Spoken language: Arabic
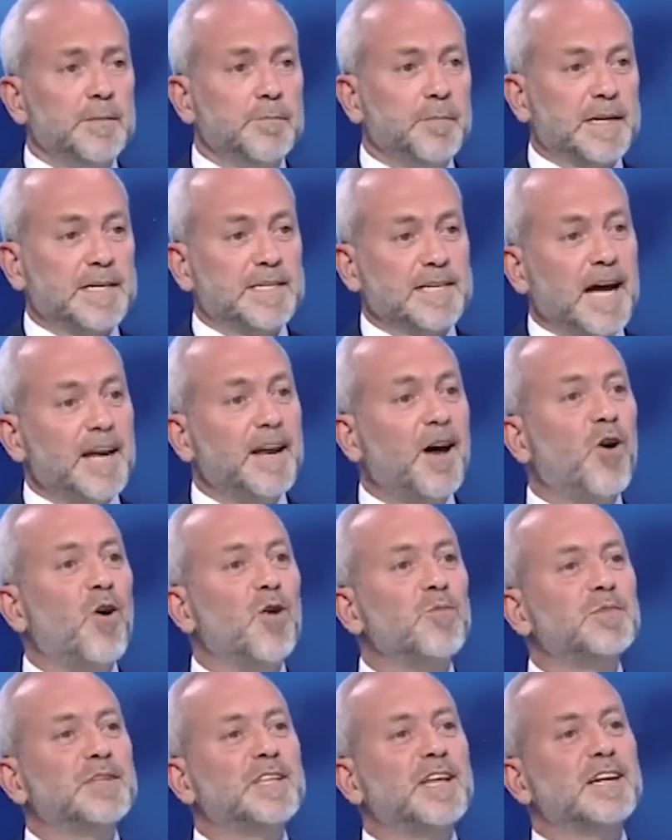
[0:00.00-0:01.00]
بس انا
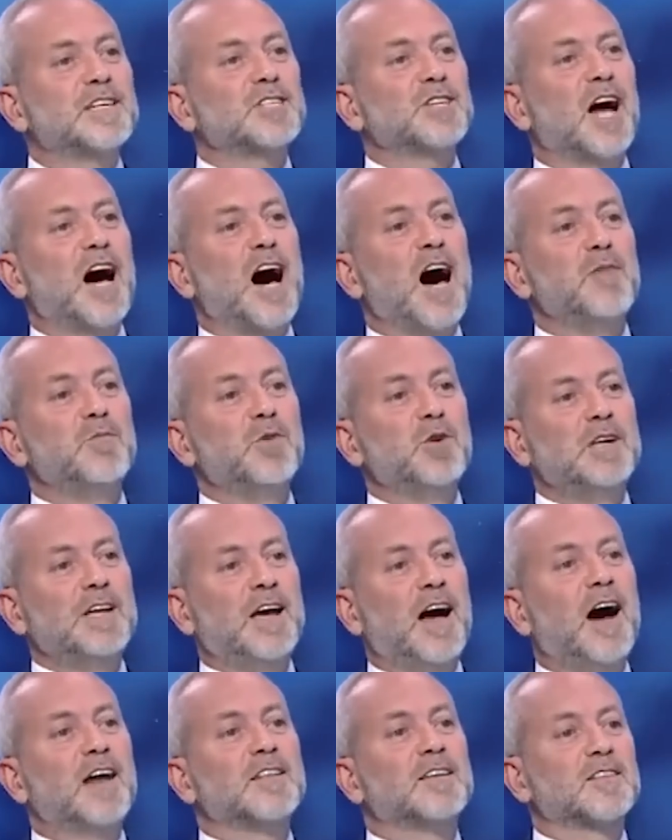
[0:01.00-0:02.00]
هون بدي ارجع اعمل
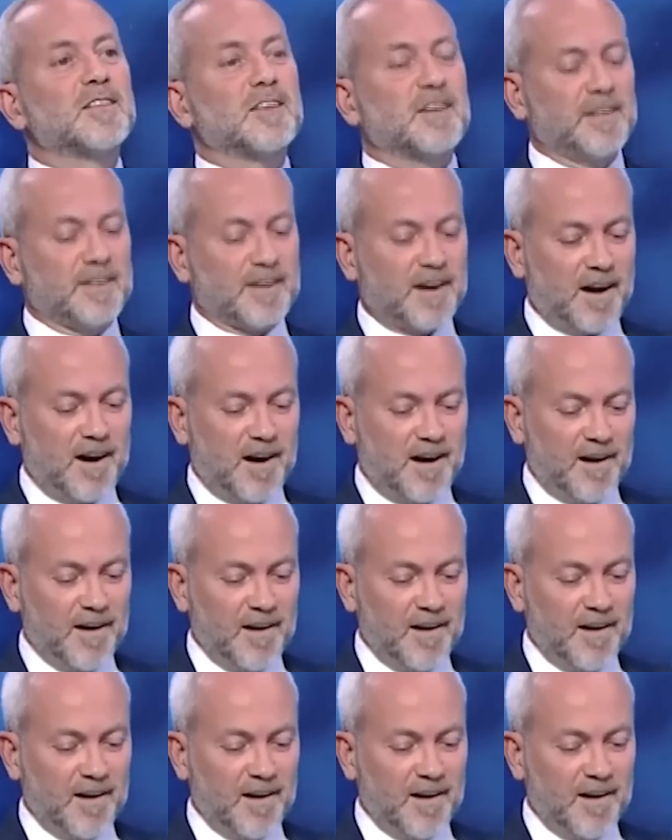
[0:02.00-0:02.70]
اعاده قراءه